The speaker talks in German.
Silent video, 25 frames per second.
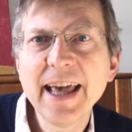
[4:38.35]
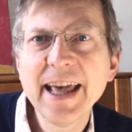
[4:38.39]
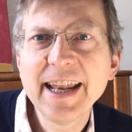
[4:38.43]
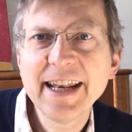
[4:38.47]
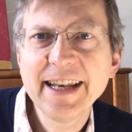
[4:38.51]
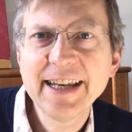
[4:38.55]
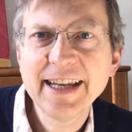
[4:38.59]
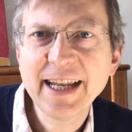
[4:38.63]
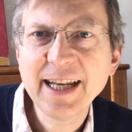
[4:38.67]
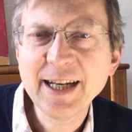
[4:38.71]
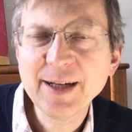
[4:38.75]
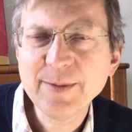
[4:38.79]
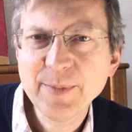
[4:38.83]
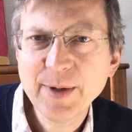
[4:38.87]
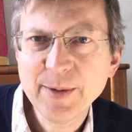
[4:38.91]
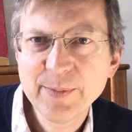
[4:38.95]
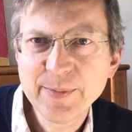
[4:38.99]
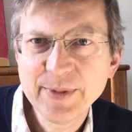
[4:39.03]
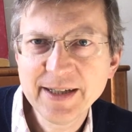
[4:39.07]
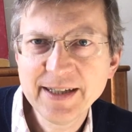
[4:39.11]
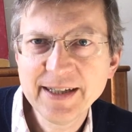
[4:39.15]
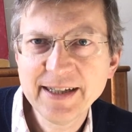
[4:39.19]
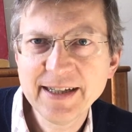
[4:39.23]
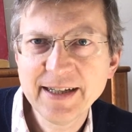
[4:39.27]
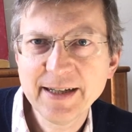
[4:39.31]
nennt mir
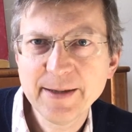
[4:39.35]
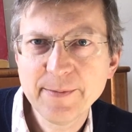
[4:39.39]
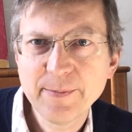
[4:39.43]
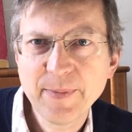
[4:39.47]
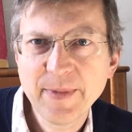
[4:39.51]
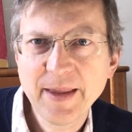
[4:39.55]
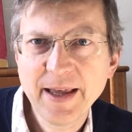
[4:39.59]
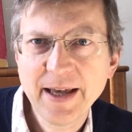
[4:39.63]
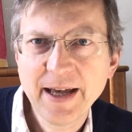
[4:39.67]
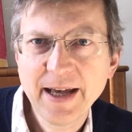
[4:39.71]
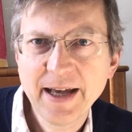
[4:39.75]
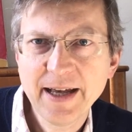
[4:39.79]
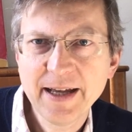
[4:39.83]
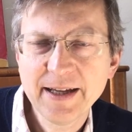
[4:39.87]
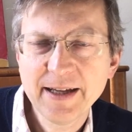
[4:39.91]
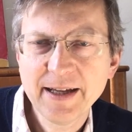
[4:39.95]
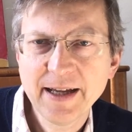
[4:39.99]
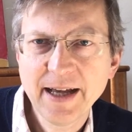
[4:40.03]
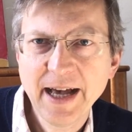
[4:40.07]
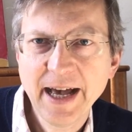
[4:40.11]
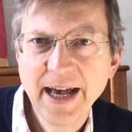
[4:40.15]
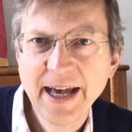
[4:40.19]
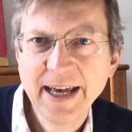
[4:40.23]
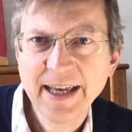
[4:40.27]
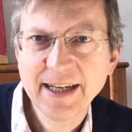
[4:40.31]
bitte
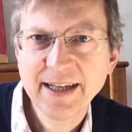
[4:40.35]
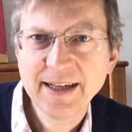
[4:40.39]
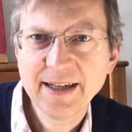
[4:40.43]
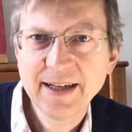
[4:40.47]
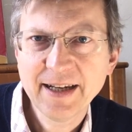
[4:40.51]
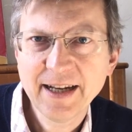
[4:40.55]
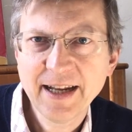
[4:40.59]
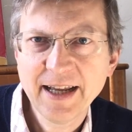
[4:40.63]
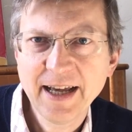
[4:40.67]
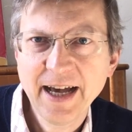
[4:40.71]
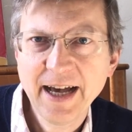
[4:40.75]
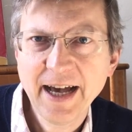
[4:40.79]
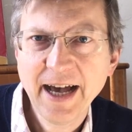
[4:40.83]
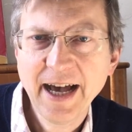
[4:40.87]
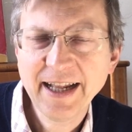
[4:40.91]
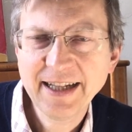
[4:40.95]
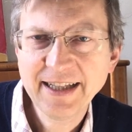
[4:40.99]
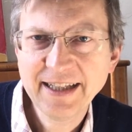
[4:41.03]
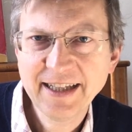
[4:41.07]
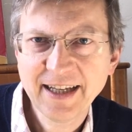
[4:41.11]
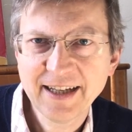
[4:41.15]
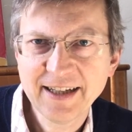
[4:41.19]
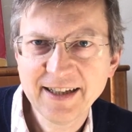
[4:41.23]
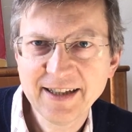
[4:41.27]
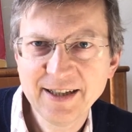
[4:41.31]
ein
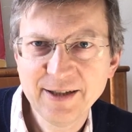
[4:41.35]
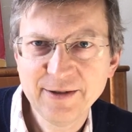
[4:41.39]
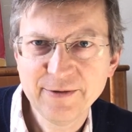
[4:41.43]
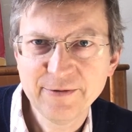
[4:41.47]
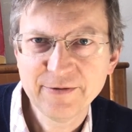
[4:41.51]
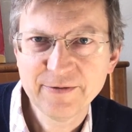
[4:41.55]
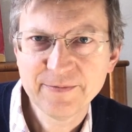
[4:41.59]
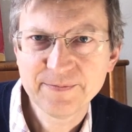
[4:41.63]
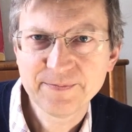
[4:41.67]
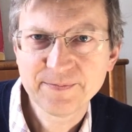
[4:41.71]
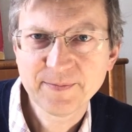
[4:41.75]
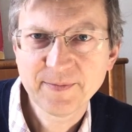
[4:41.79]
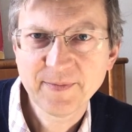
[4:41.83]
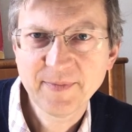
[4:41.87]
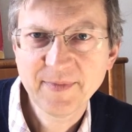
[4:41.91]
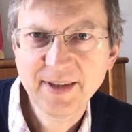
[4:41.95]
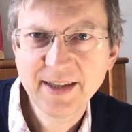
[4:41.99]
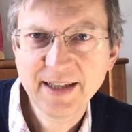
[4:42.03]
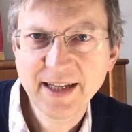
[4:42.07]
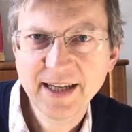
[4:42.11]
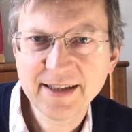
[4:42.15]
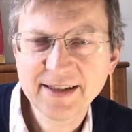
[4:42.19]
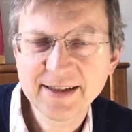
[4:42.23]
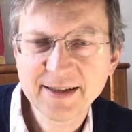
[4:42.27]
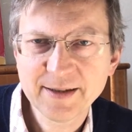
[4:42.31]
Adjektiv,
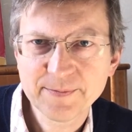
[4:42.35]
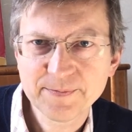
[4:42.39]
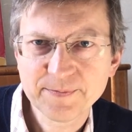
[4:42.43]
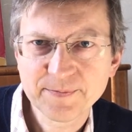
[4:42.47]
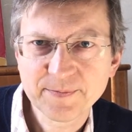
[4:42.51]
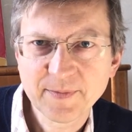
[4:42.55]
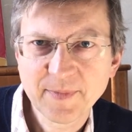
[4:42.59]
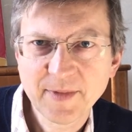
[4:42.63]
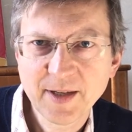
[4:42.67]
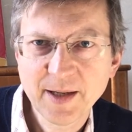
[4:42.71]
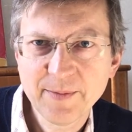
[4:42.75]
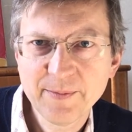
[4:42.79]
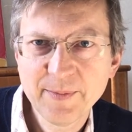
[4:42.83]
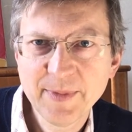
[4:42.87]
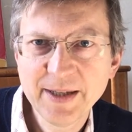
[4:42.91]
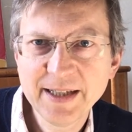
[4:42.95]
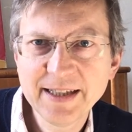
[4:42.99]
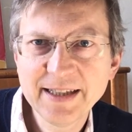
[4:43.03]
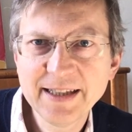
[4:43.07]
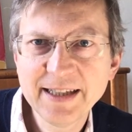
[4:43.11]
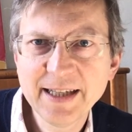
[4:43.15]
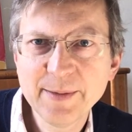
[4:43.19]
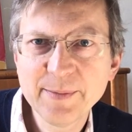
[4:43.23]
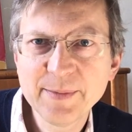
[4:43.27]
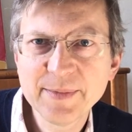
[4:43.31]
das
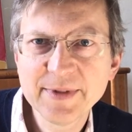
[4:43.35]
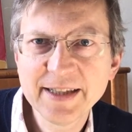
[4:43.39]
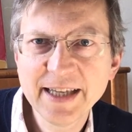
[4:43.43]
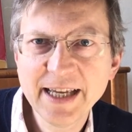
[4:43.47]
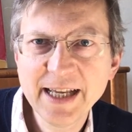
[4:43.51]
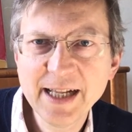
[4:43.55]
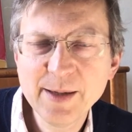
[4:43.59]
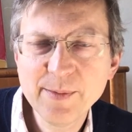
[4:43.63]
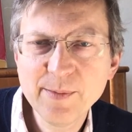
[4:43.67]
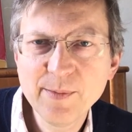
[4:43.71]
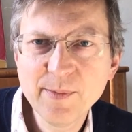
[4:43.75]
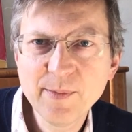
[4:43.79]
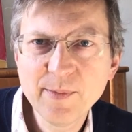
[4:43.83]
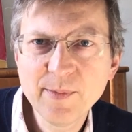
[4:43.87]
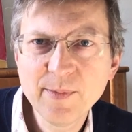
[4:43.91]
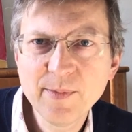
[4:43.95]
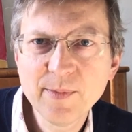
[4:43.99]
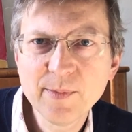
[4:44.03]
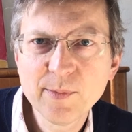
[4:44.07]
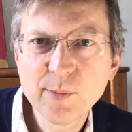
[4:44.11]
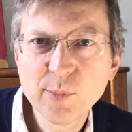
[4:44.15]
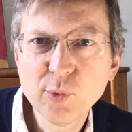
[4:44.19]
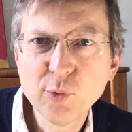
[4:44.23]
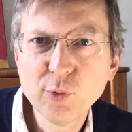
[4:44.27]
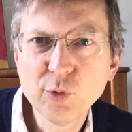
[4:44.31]
mit demselben
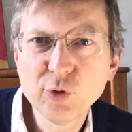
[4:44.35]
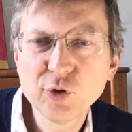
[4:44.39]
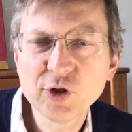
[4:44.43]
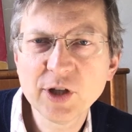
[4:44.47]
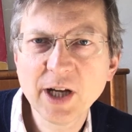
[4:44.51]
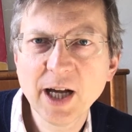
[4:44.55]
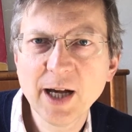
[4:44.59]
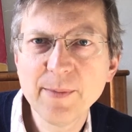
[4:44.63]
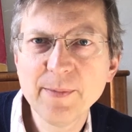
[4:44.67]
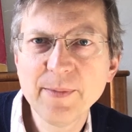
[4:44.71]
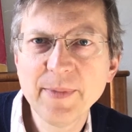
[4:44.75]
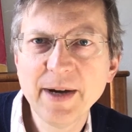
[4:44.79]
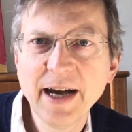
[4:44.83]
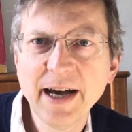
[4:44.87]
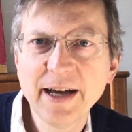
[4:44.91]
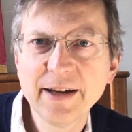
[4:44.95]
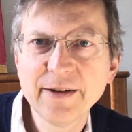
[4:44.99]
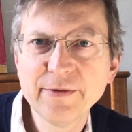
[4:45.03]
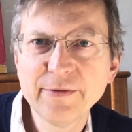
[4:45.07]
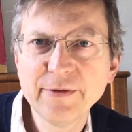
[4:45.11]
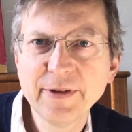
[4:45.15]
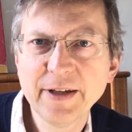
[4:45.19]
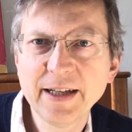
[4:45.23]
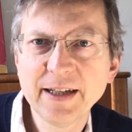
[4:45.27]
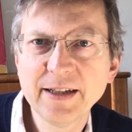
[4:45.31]
Buchstaben
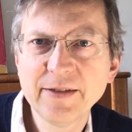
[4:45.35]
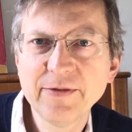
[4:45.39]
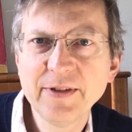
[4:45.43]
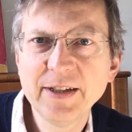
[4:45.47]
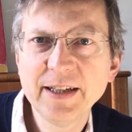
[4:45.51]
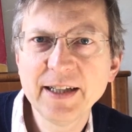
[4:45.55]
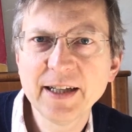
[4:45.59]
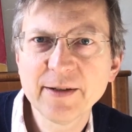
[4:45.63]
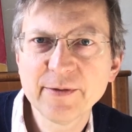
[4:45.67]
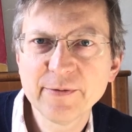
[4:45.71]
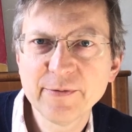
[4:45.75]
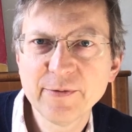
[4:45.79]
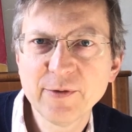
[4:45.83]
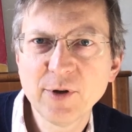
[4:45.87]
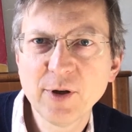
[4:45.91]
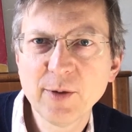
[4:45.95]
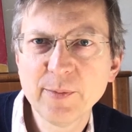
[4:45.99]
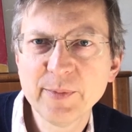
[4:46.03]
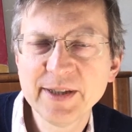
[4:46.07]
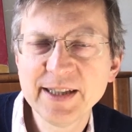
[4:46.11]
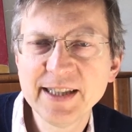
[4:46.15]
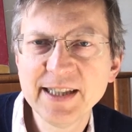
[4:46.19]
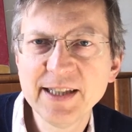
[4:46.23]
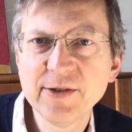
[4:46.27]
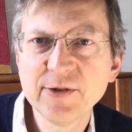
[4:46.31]
anfängt wie dein Vor-
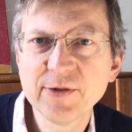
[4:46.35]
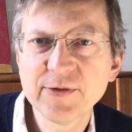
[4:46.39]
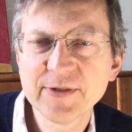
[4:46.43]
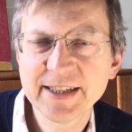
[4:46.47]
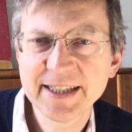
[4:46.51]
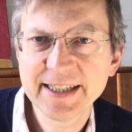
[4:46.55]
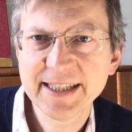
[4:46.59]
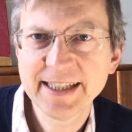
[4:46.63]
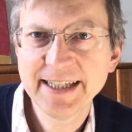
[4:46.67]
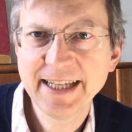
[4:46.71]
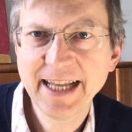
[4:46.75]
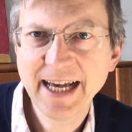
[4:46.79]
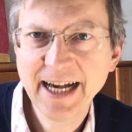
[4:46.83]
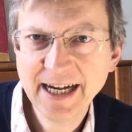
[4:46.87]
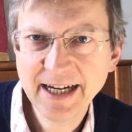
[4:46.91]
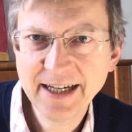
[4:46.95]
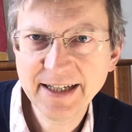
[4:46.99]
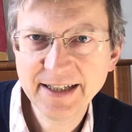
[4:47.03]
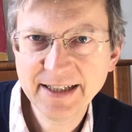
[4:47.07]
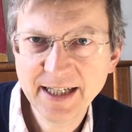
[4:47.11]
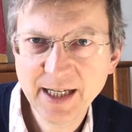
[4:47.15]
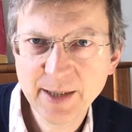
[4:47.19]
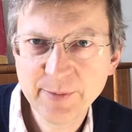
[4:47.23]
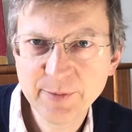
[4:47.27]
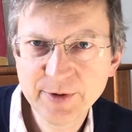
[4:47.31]
bzw.
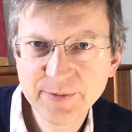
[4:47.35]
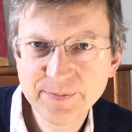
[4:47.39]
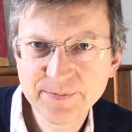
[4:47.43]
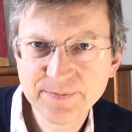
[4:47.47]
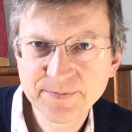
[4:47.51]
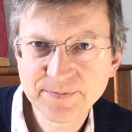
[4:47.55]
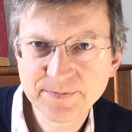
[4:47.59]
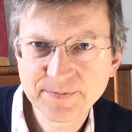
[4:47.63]
Nachname.